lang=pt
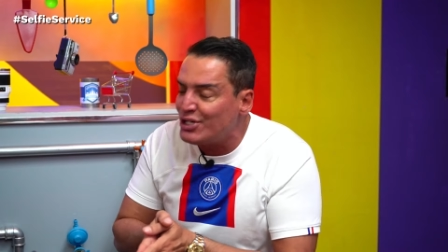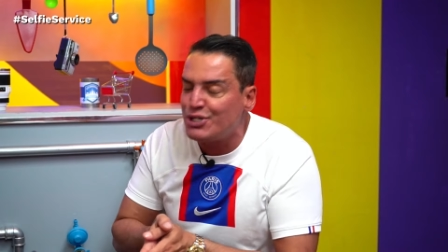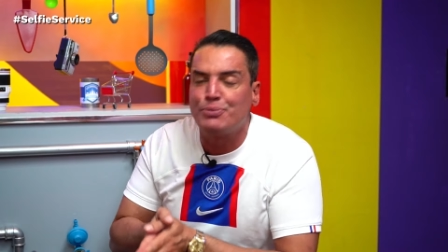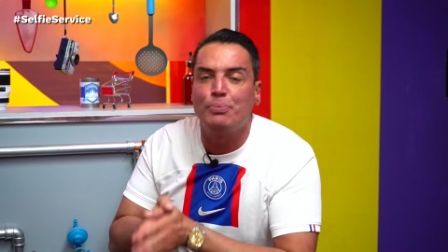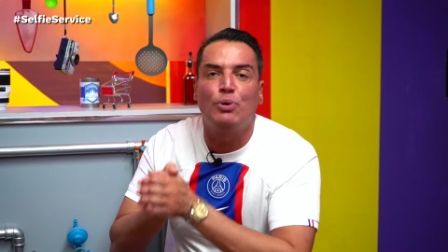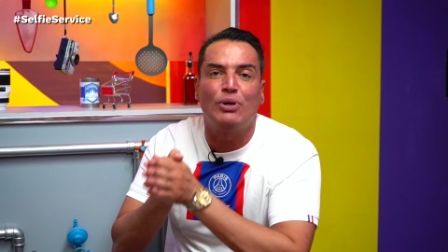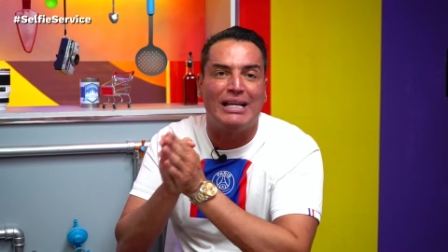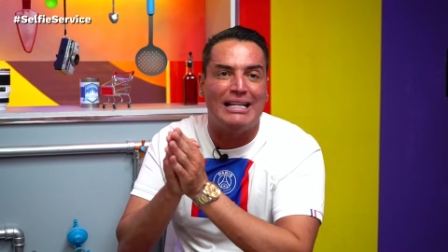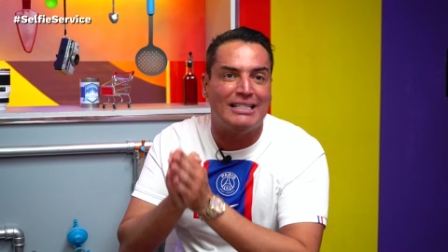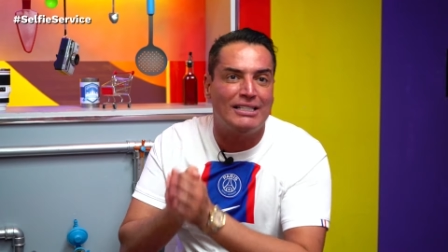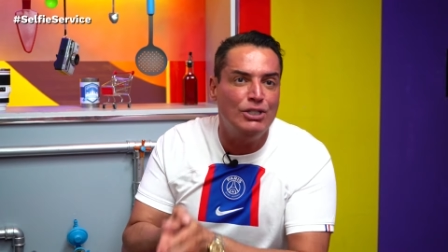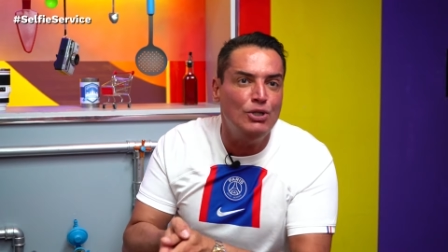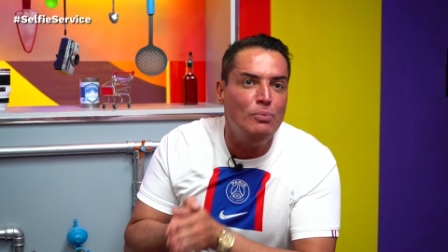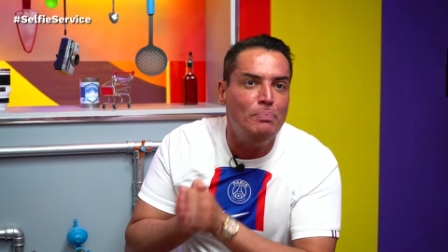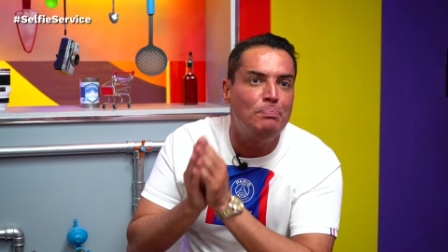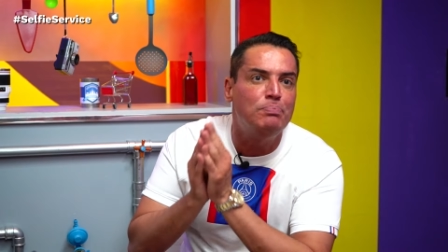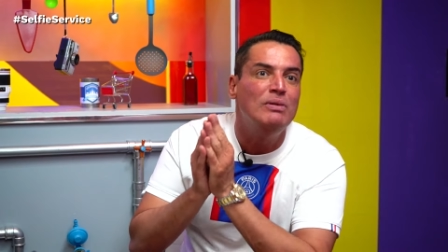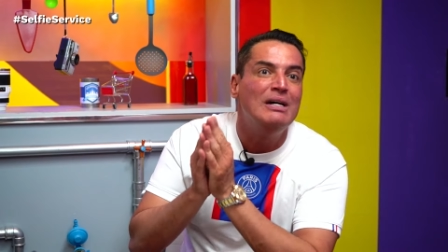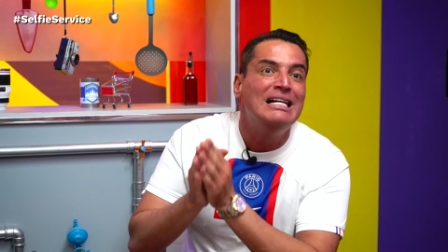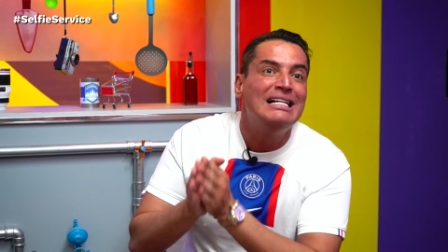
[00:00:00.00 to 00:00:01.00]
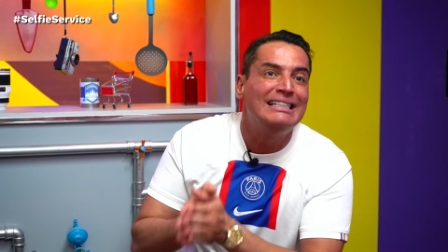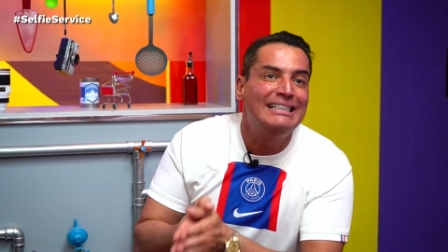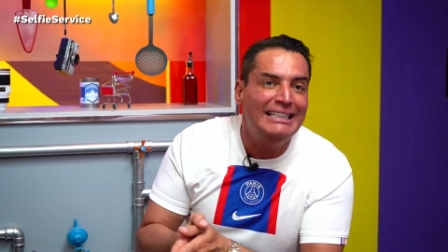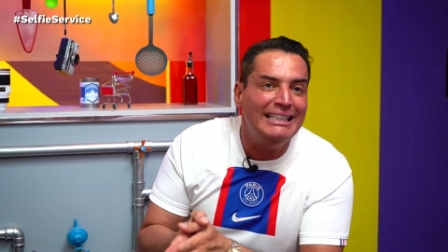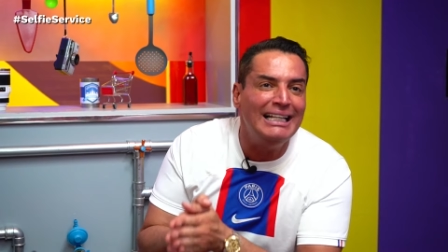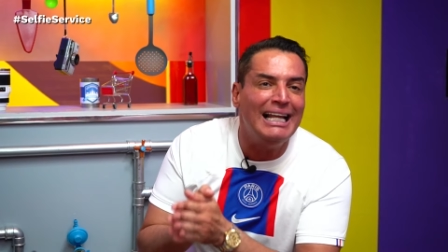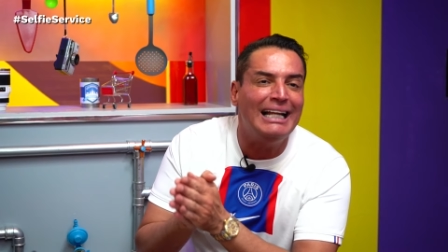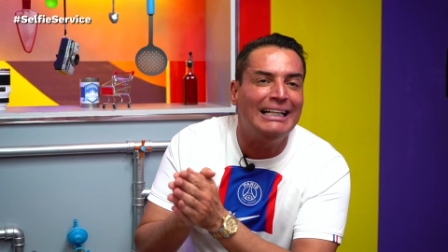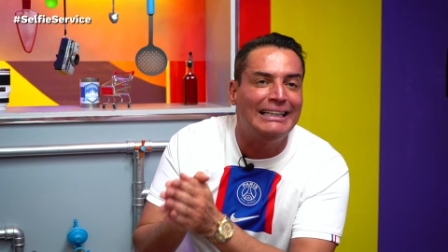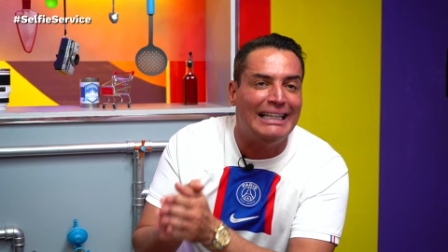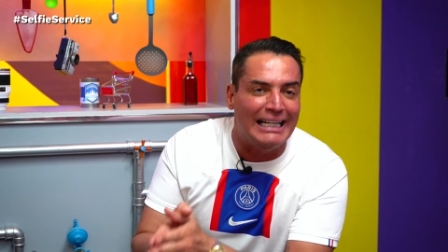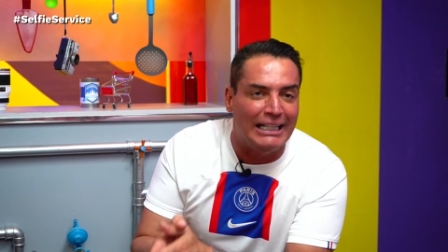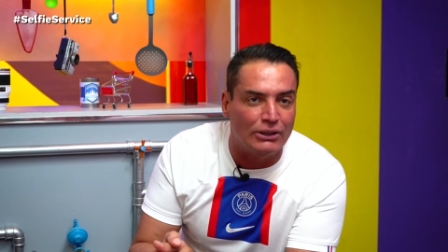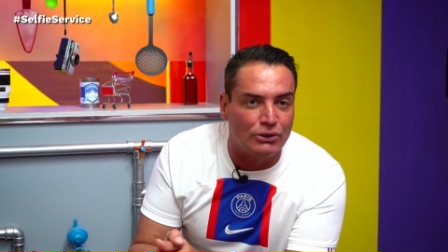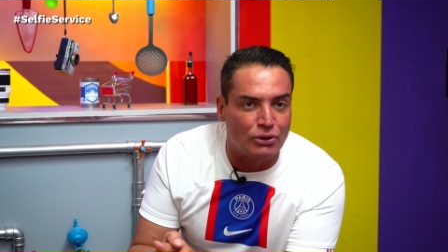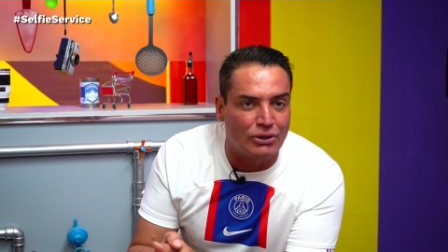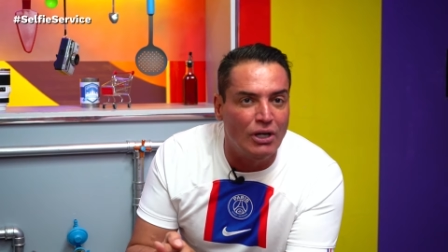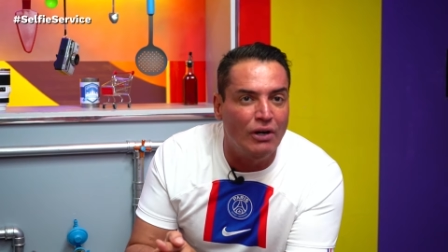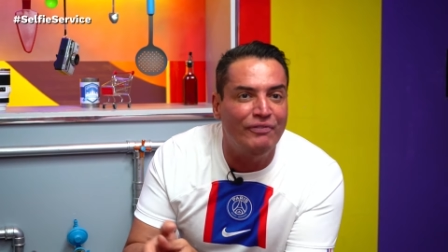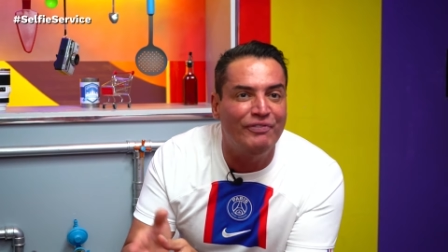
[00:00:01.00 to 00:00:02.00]
Porque se, se lá dentro
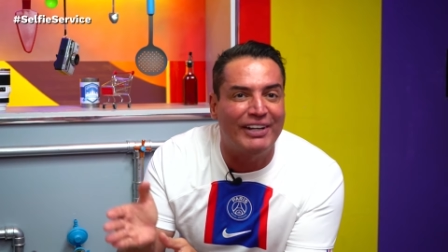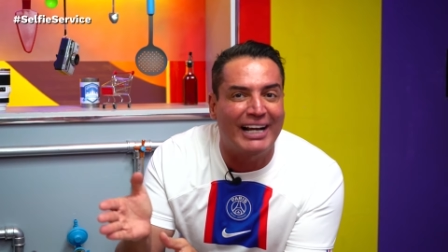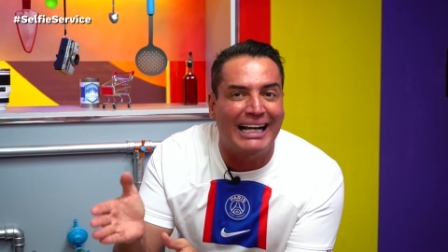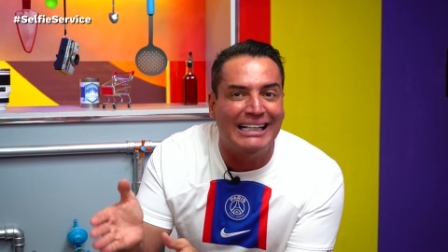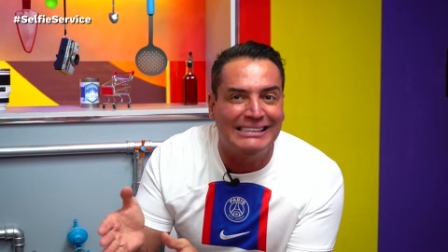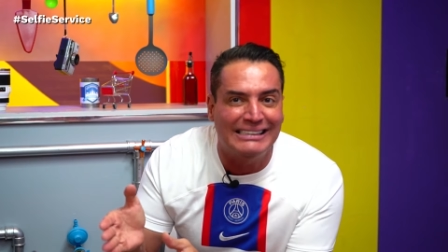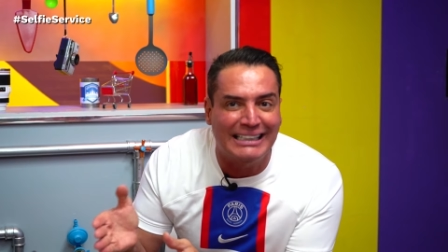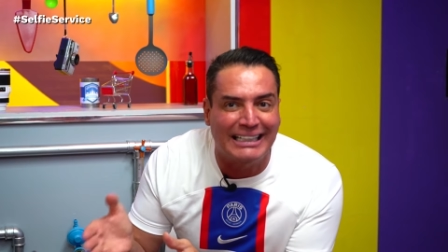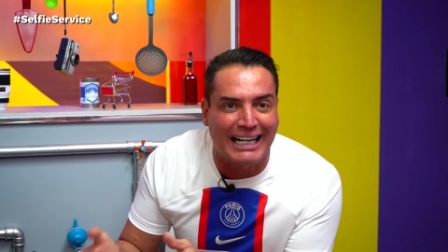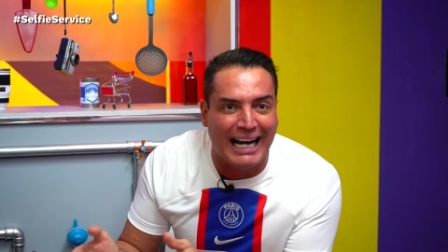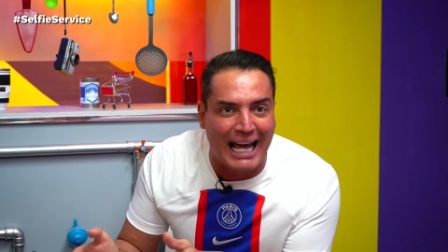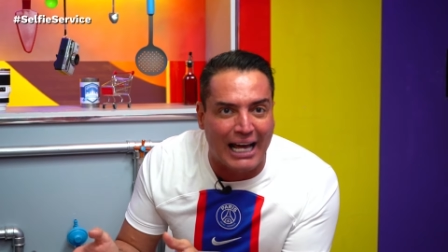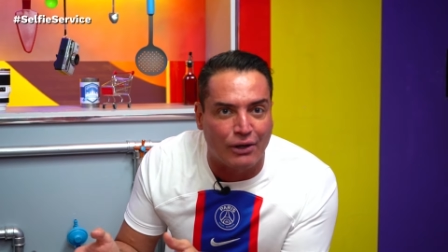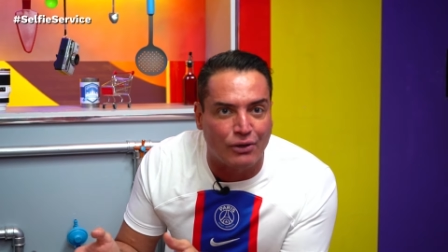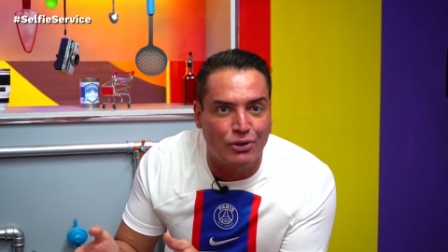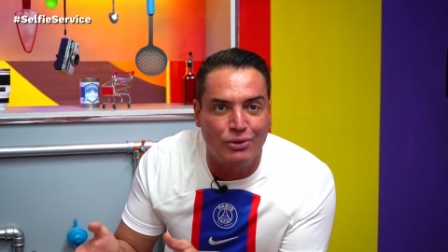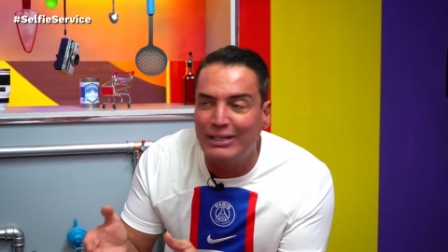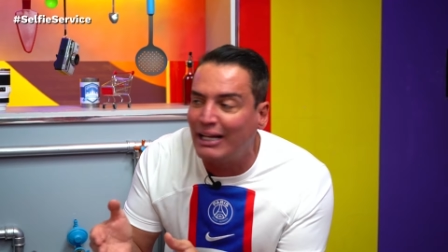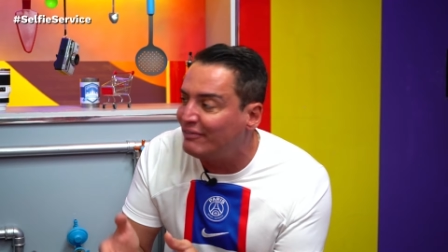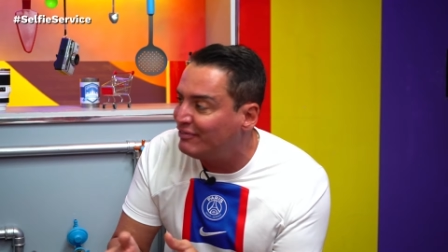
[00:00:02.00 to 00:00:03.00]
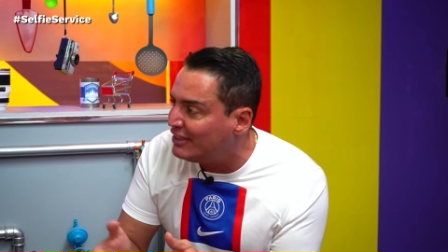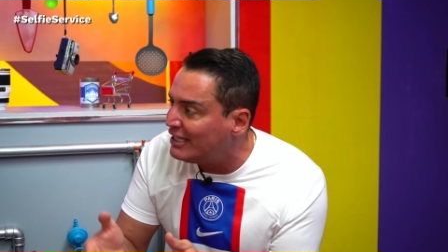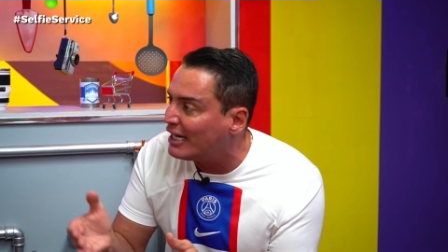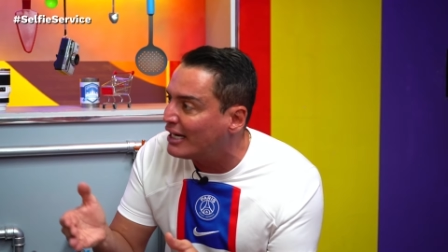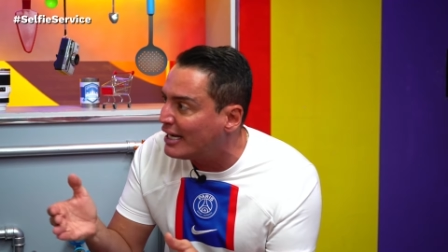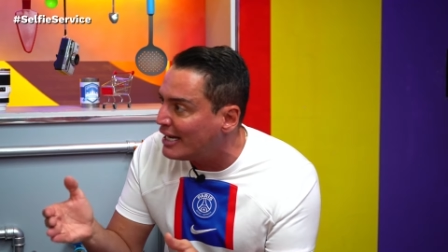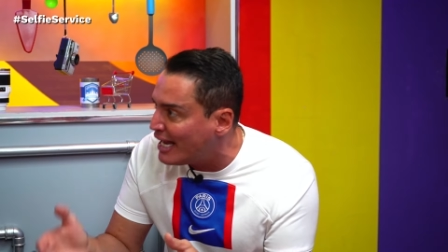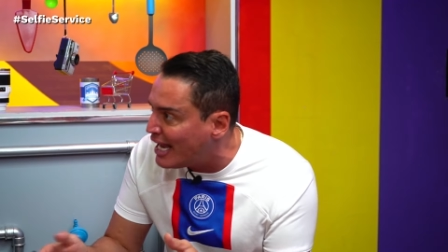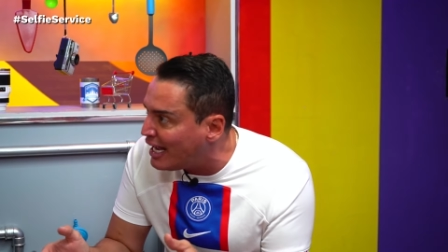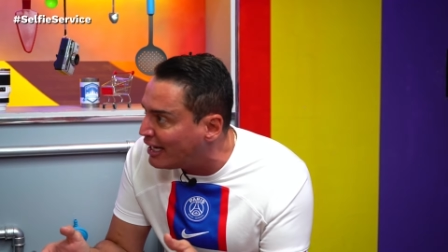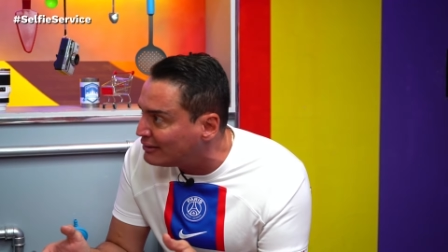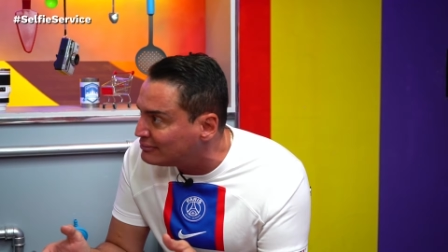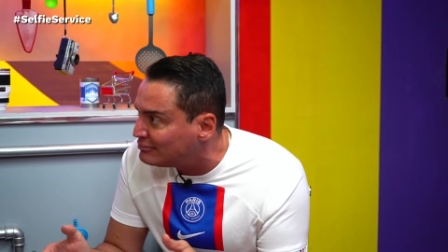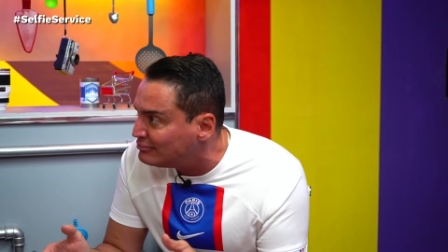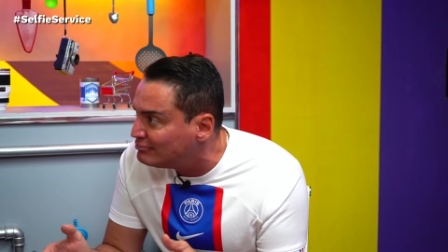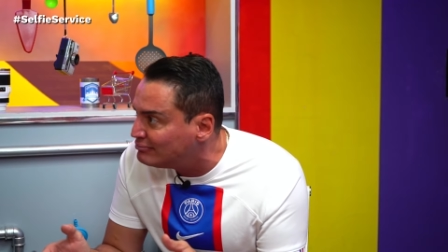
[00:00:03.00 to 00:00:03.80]
não ficasse claro que o Davi ia ganhar